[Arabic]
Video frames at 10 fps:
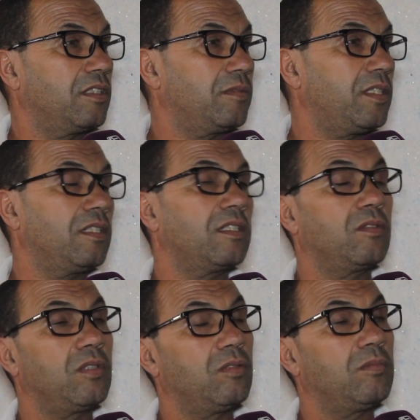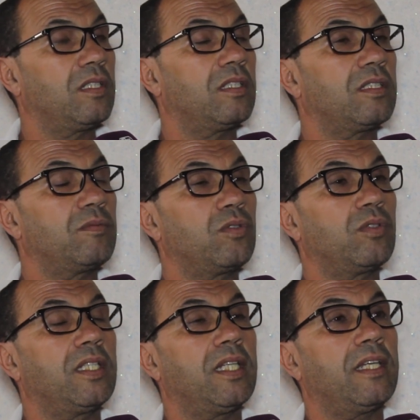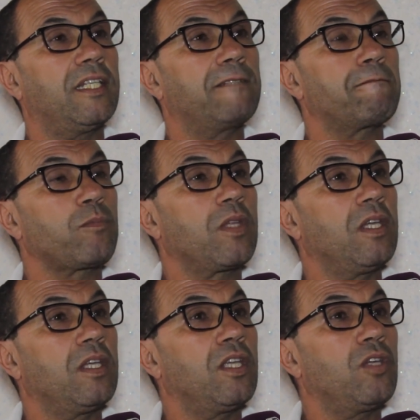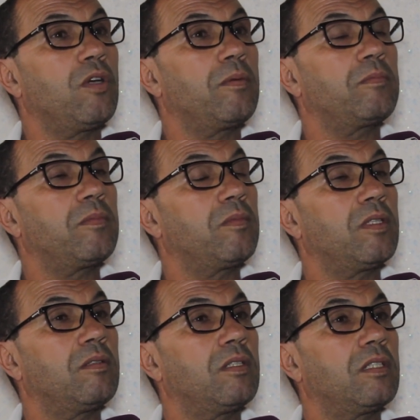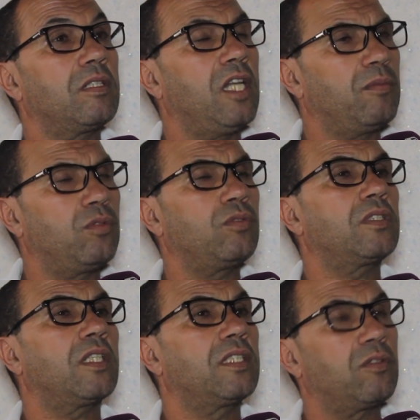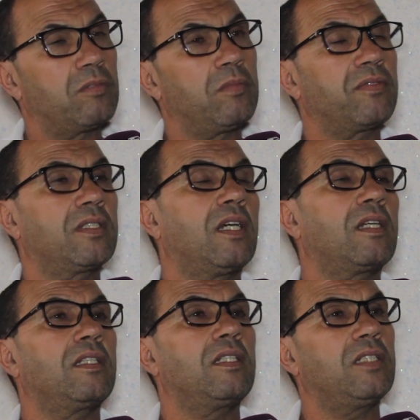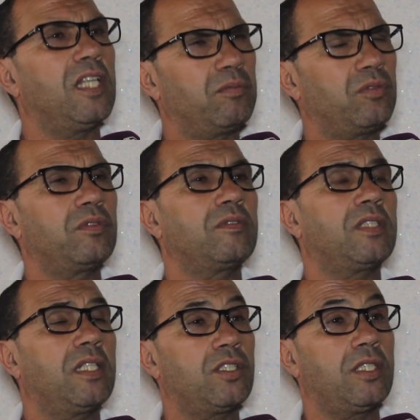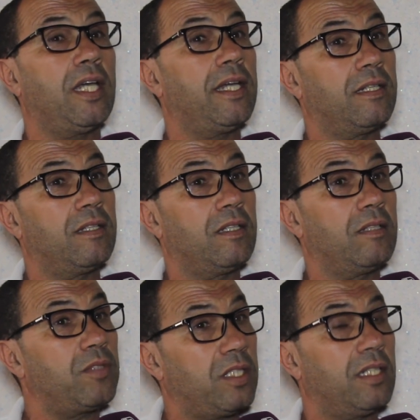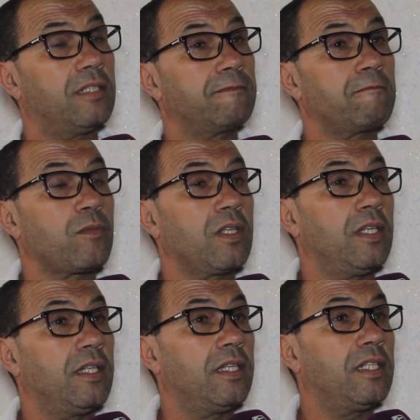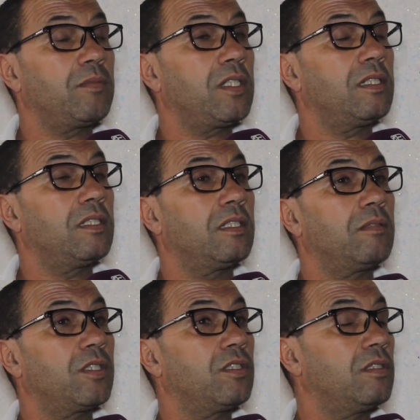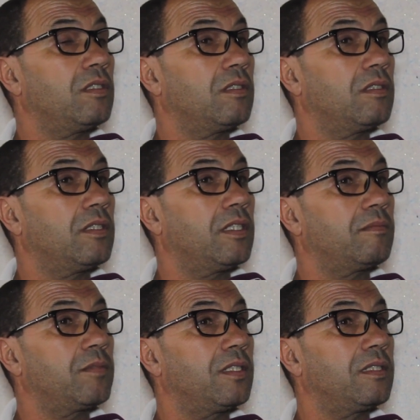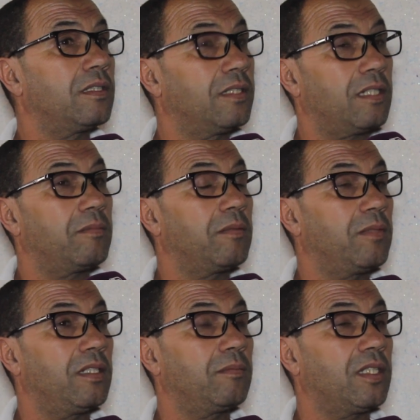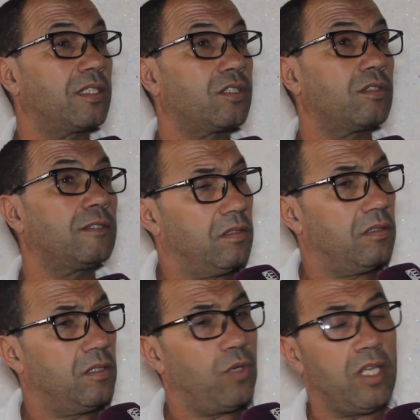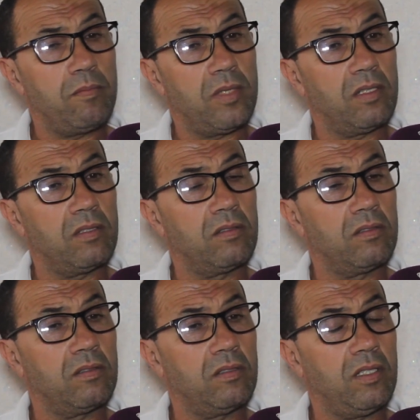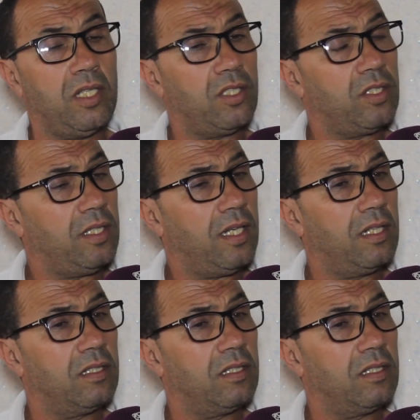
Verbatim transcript: فهمتي تقول لهم سميتو الى اخره ايوا لعبوا تغداو تما في الدار لعبوا حتى العشيه مشينا انا مشيت باش انا مشيت للدار ما حضرتش المهم العشيه